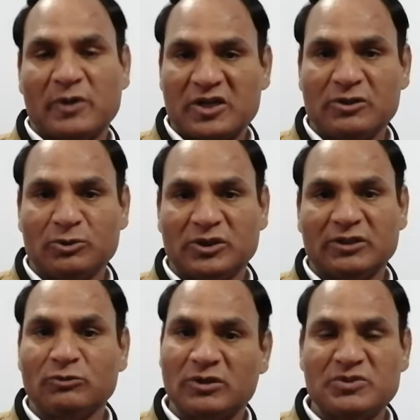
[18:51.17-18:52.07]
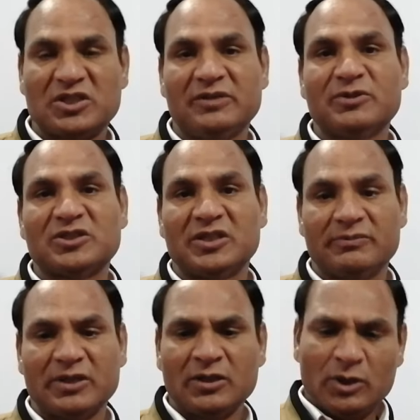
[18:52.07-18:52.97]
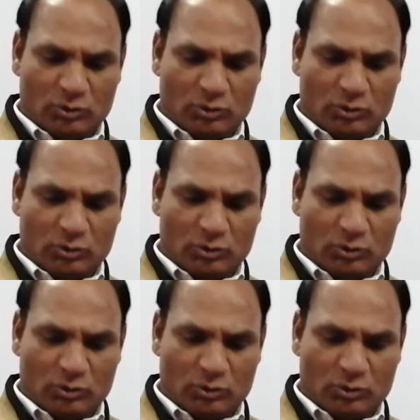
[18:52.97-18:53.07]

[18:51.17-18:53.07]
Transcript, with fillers: पढ़ रहे होते हैं उनका भी सिलेबस सेम है